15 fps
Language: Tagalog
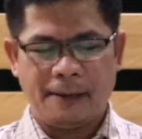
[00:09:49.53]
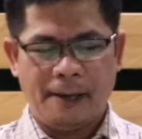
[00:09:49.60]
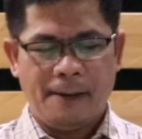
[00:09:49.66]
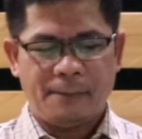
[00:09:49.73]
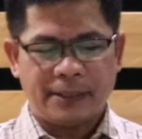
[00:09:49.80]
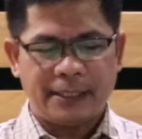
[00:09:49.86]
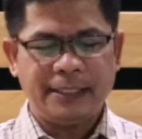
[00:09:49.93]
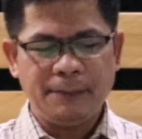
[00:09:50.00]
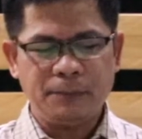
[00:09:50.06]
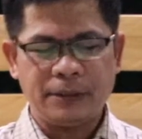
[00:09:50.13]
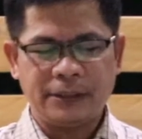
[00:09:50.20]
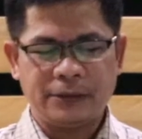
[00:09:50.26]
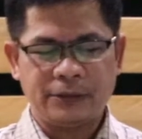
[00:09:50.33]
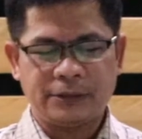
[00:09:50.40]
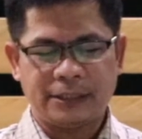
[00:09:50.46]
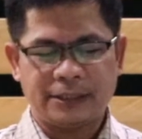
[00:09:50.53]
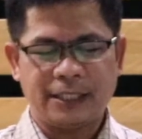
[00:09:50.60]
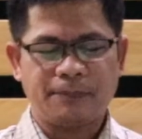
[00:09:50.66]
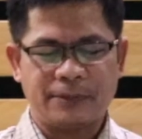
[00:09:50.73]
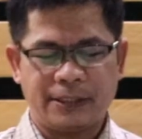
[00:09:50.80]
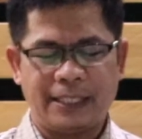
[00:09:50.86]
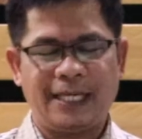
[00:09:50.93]
Pagdating po dito sa
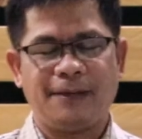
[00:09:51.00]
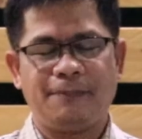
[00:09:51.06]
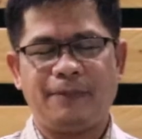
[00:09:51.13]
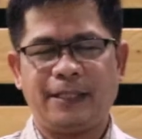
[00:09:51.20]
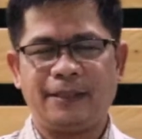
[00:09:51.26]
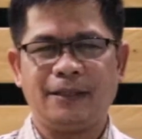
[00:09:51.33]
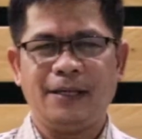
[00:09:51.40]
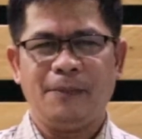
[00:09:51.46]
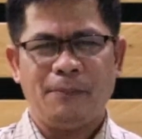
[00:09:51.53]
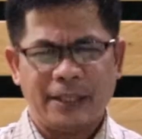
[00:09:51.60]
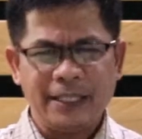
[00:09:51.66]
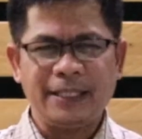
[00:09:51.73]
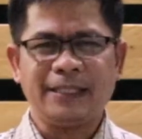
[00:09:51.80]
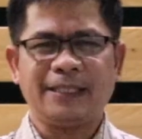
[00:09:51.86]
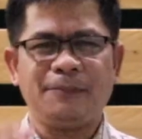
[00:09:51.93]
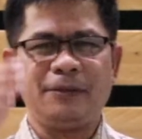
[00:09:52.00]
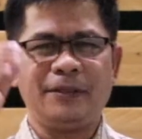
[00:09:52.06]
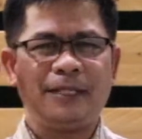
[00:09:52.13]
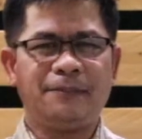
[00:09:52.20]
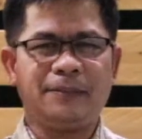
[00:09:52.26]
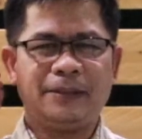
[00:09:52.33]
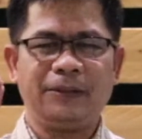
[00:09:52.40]
chapter 11, makikita mo na
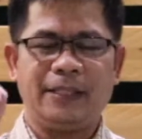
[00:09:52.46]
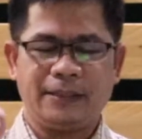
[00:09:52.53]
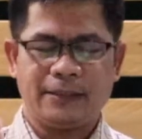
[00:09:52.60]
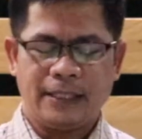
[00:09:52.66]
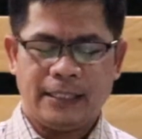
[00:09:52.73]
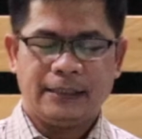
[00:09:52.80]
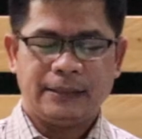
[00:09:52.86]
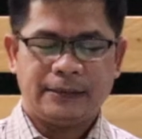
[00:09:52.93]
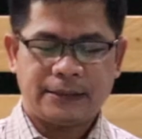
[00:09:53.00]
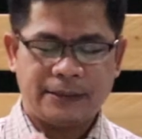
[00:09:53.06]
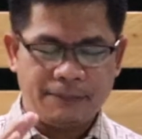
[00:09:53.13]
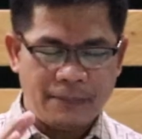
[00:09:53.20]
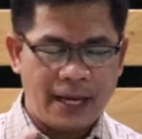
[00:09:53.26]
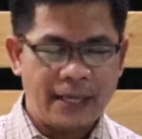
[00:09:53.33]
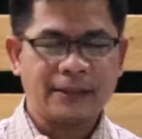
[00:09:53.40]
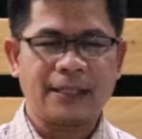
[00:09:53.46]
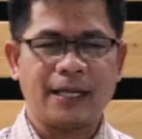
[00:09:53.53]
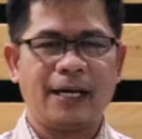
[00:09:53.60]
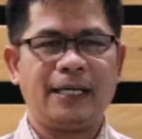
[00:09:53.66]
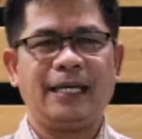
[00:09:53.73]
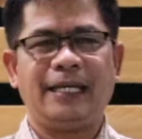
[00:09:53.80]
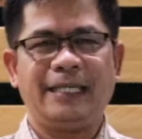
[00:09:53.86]
naman ulit, si Marta
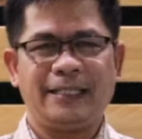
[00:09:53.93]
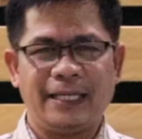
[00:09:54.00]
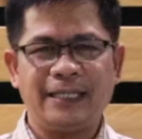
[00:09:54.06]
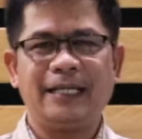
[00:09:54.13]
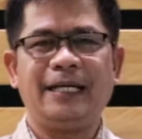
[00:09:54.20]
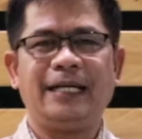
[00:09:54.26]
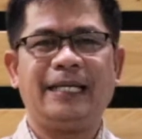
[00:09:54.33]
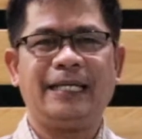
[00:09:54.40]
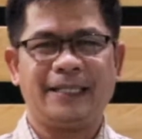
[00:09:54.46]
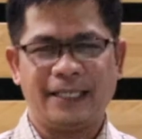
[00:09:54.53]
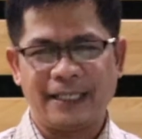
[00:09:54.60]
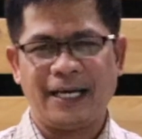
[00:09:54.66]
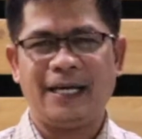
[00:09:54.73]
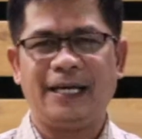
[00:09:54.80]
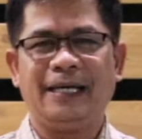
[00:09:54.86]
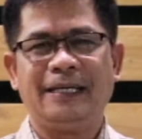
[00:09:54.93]
ay aligagang aligaga.